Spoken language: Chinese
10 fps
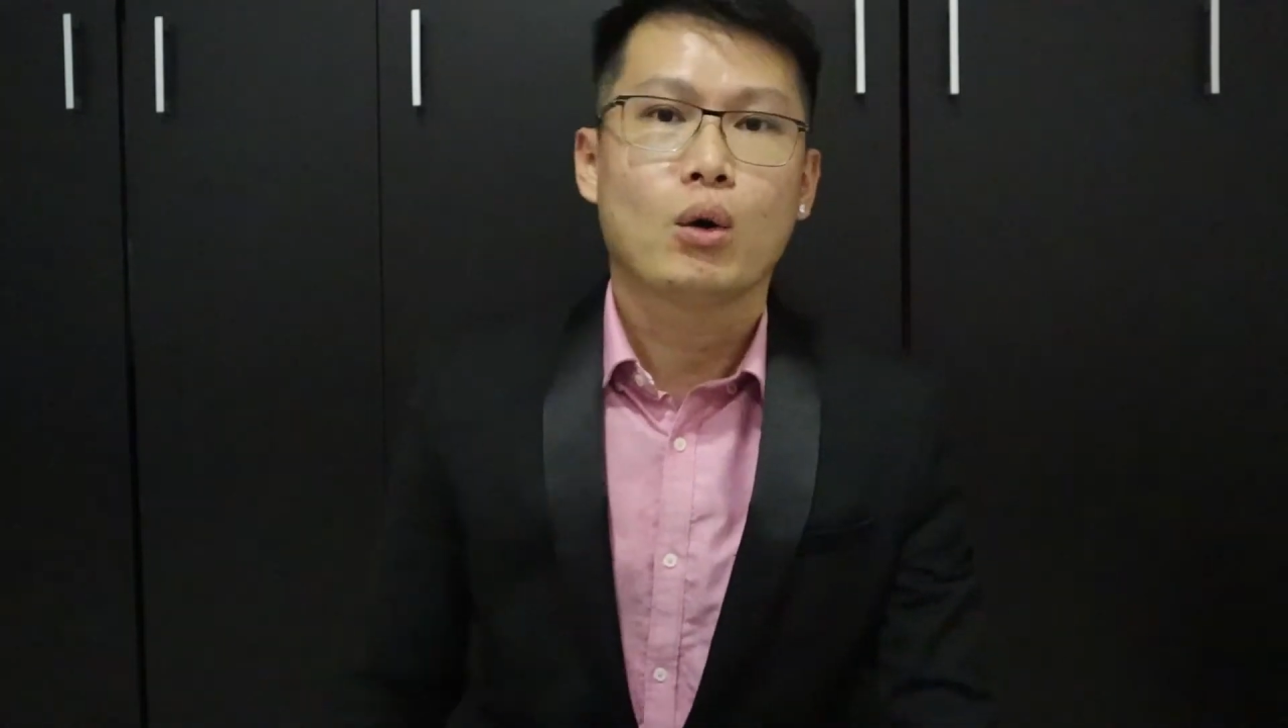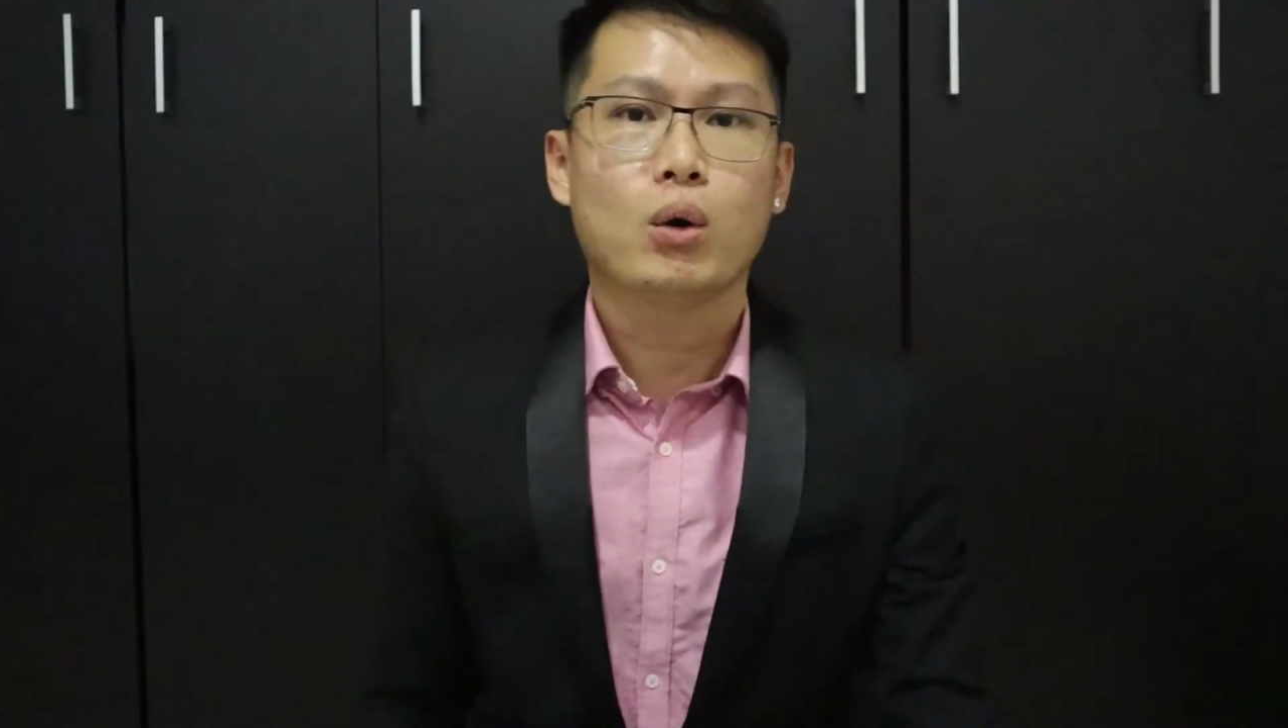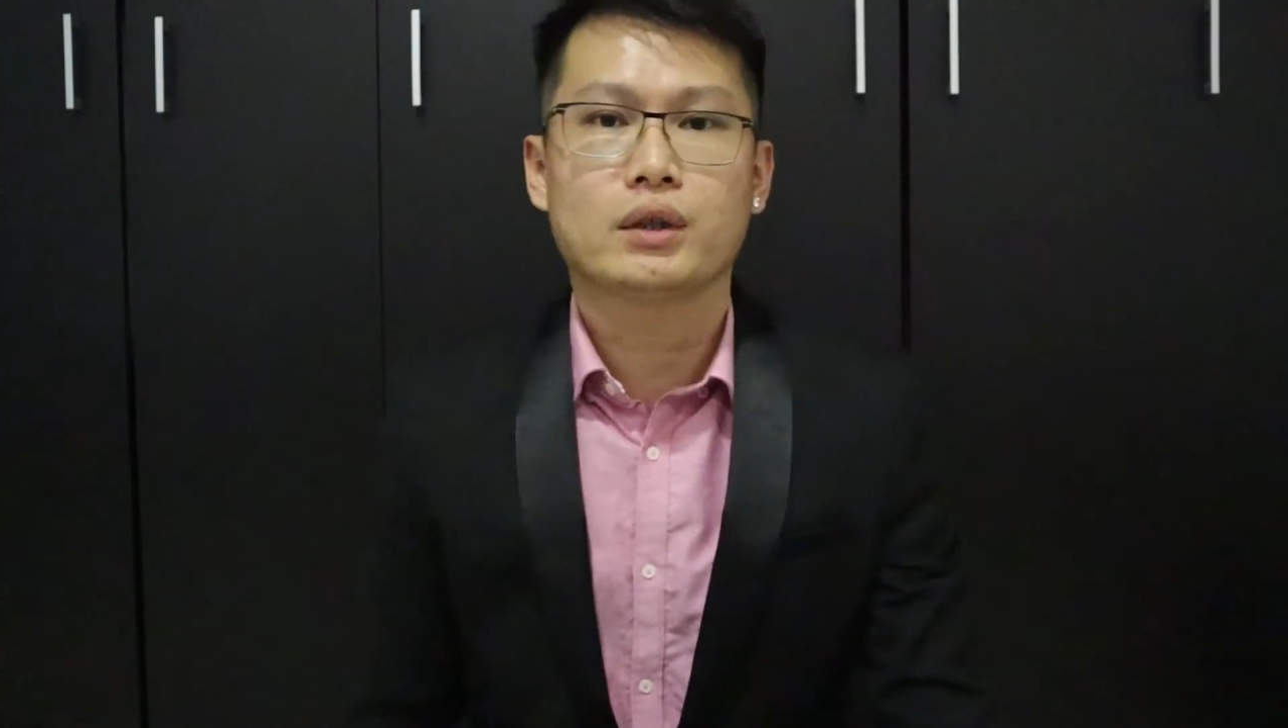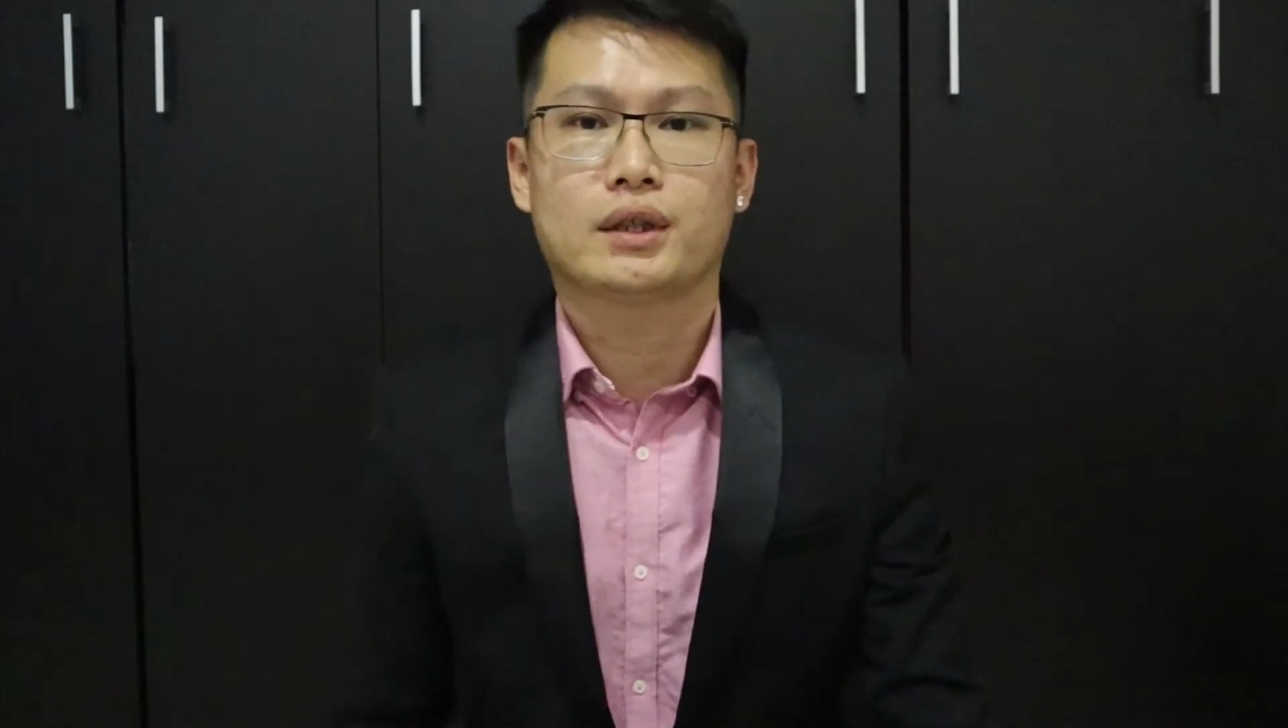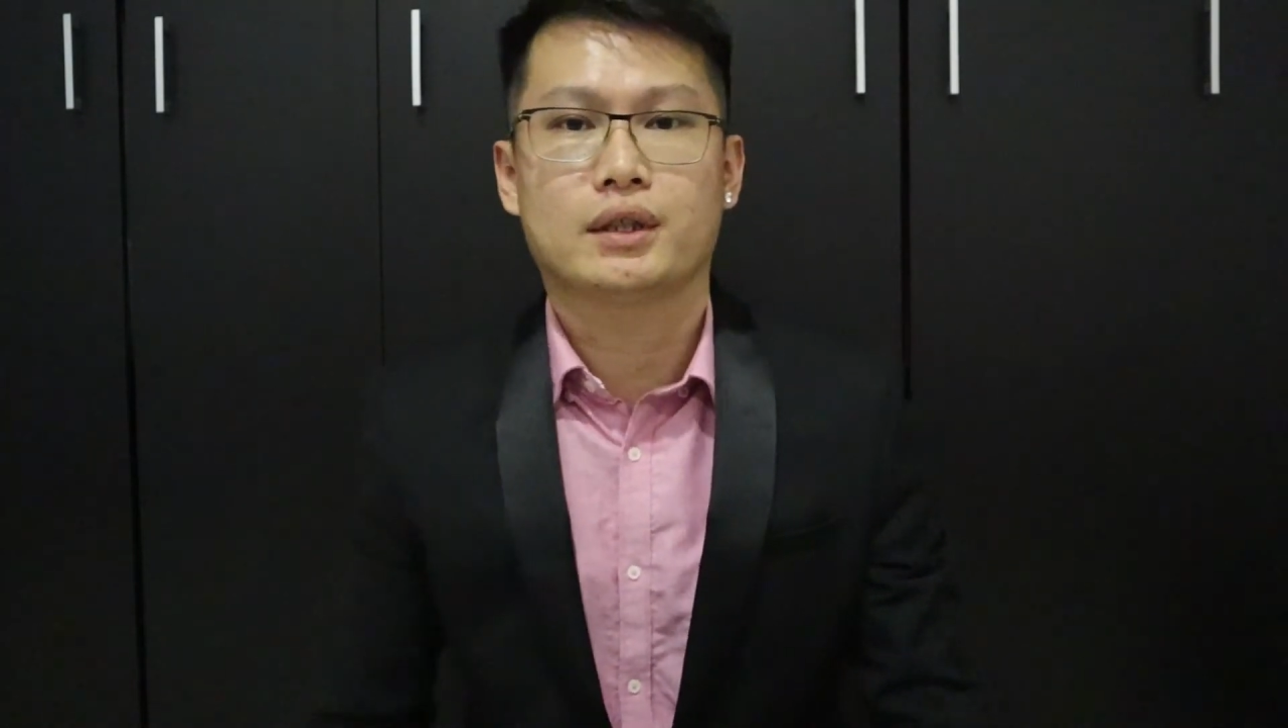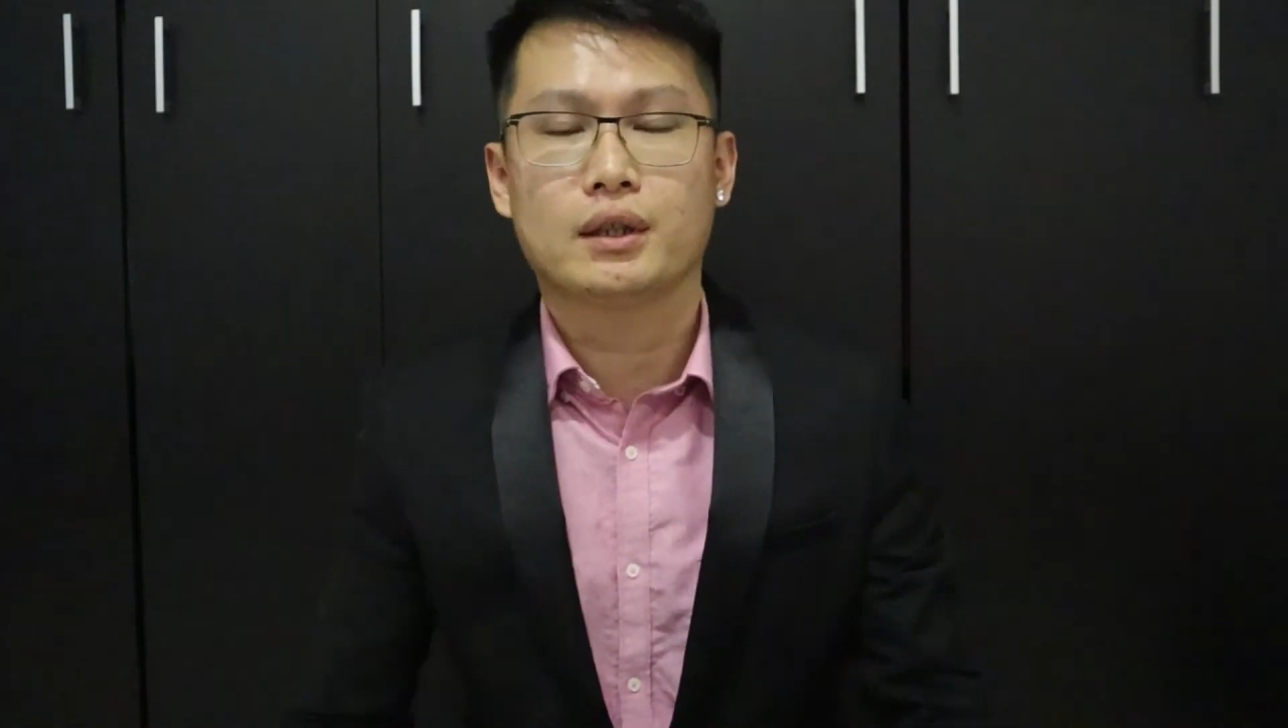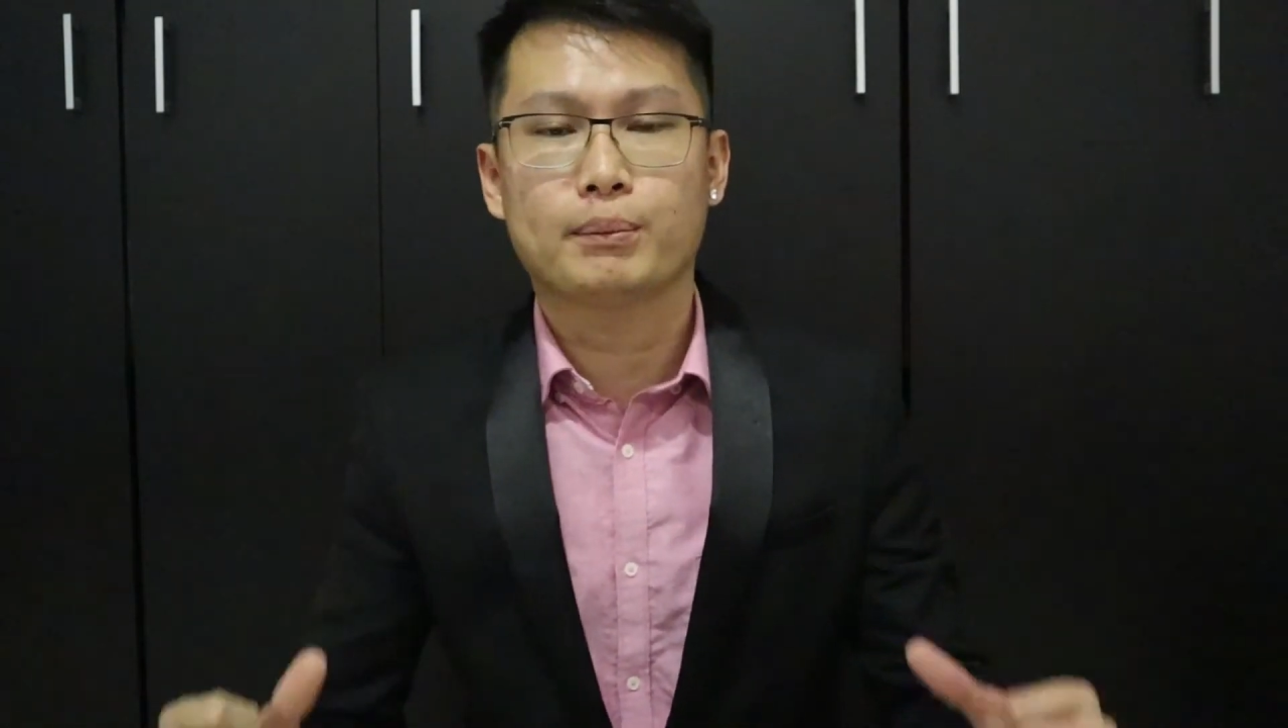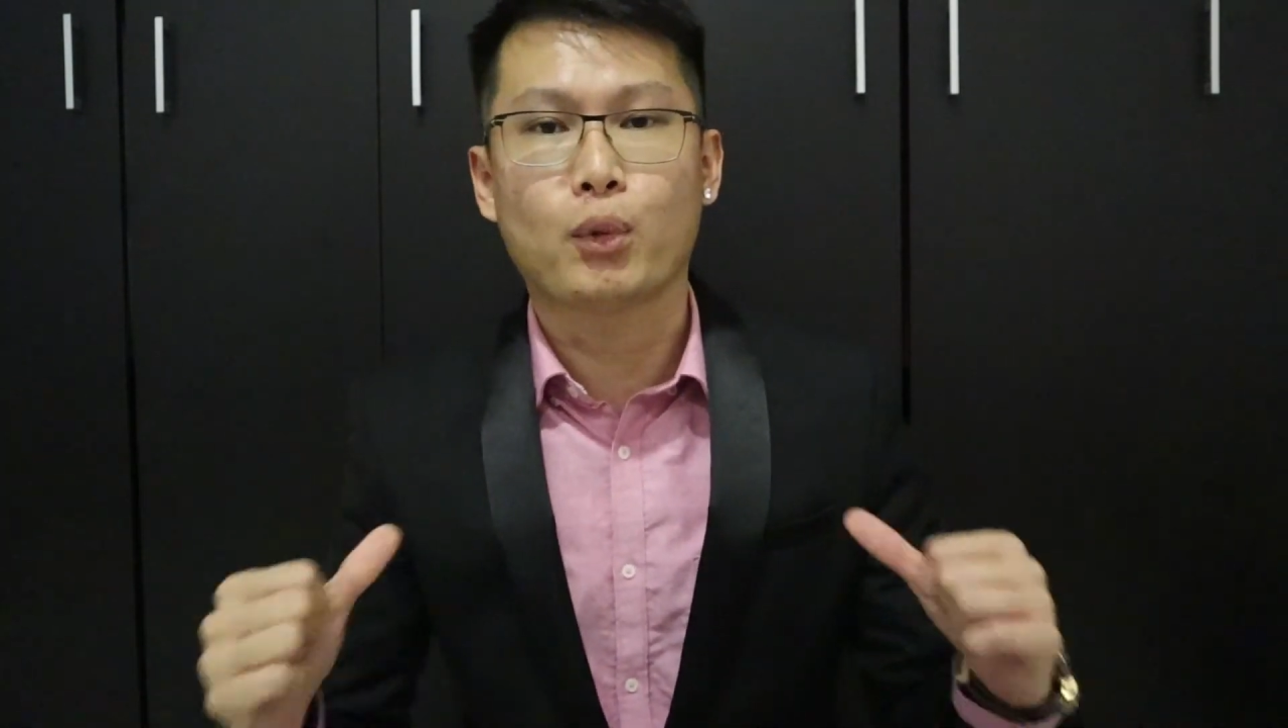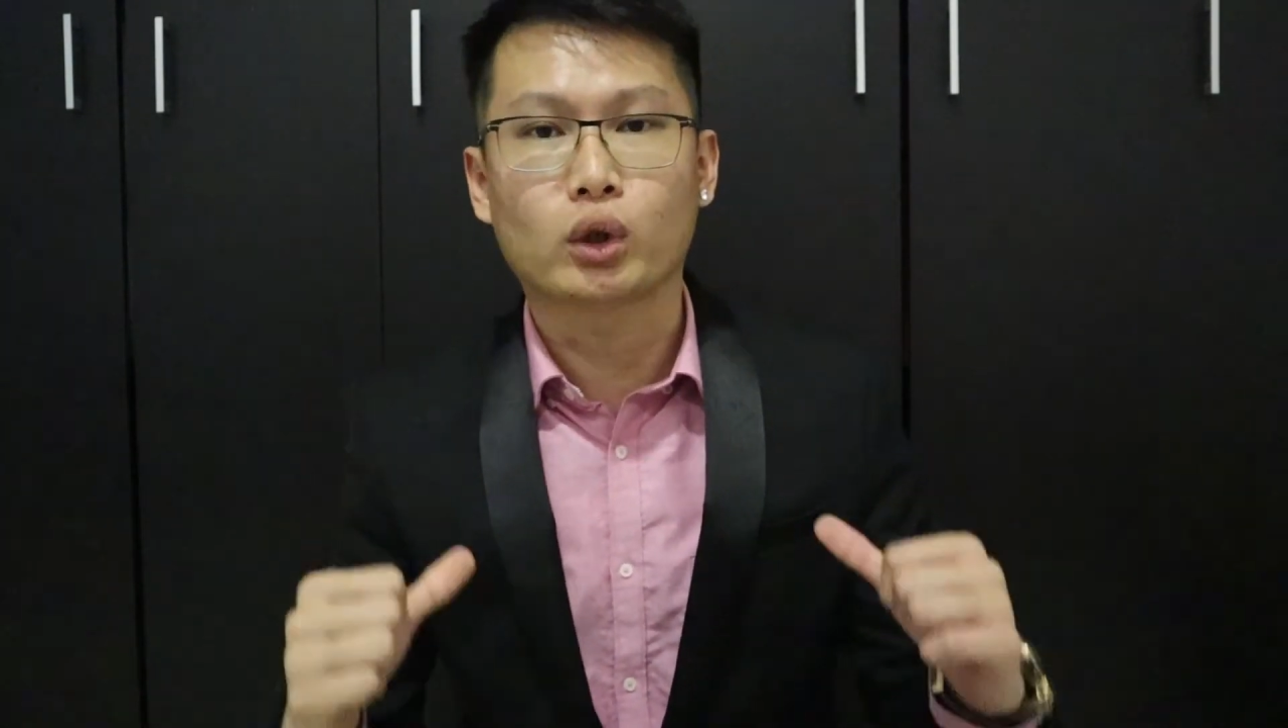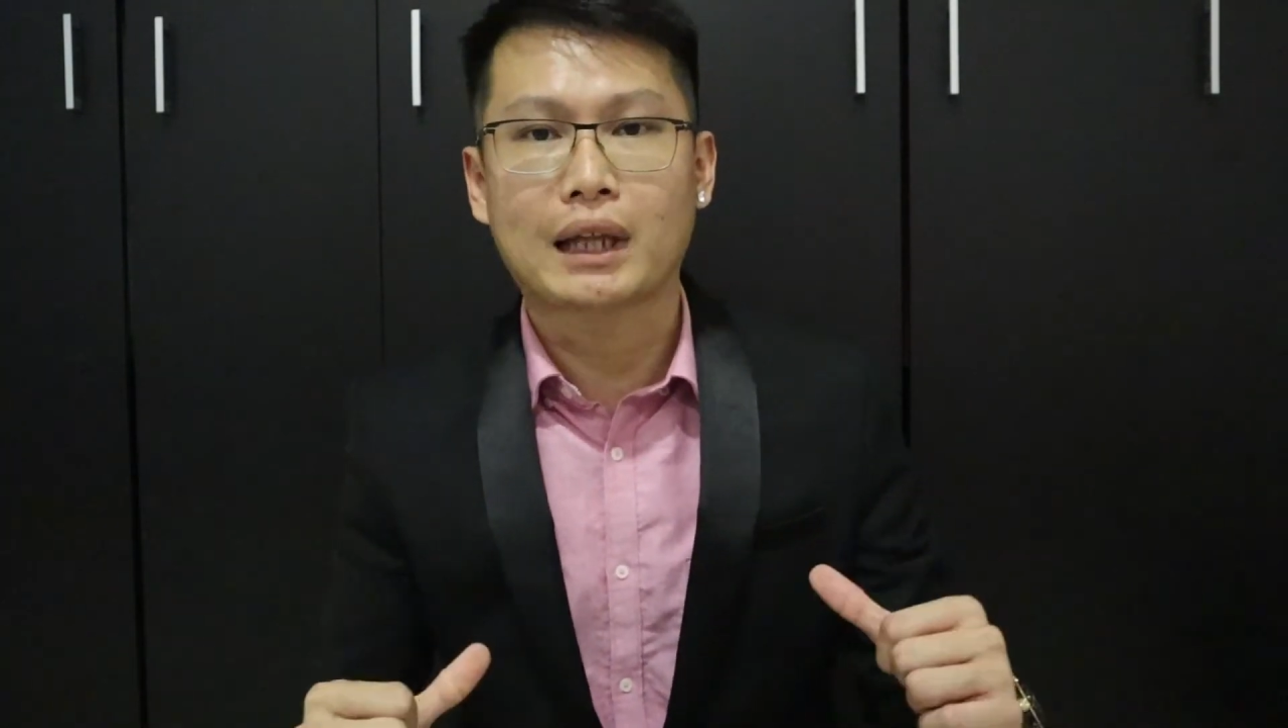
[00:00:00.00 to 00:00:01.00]
或者是
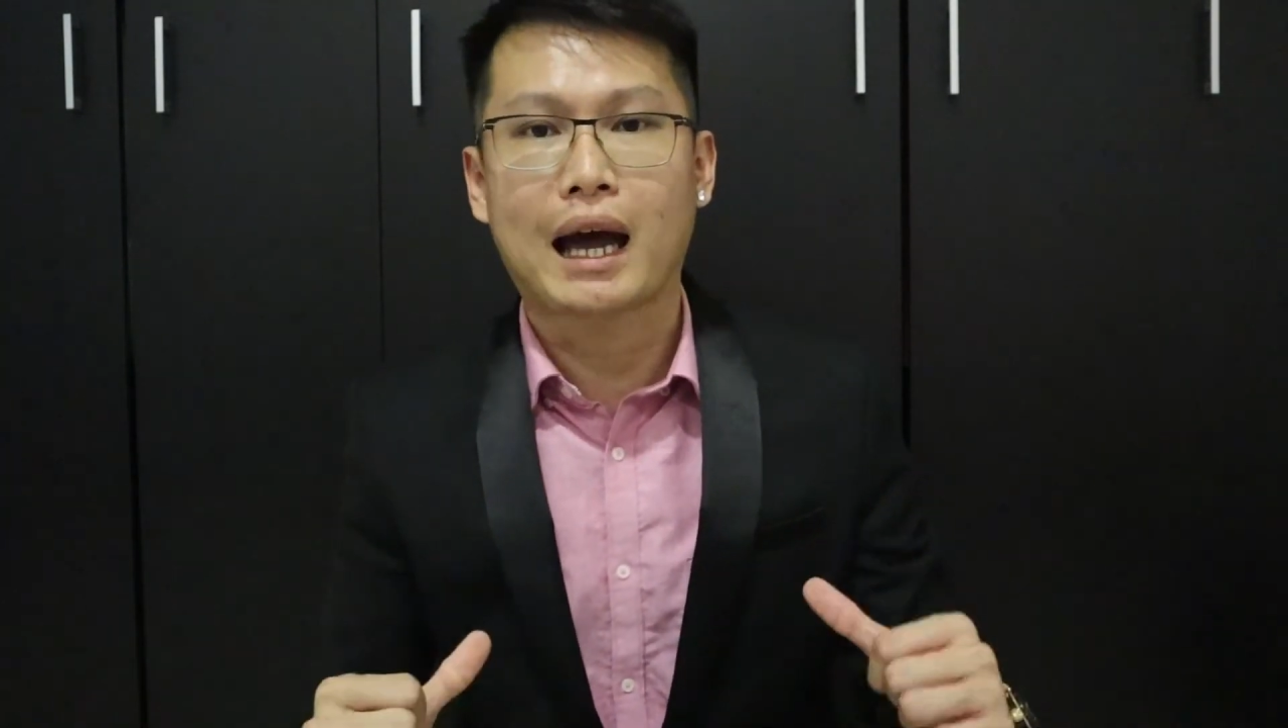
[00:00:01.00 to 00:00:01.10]
拨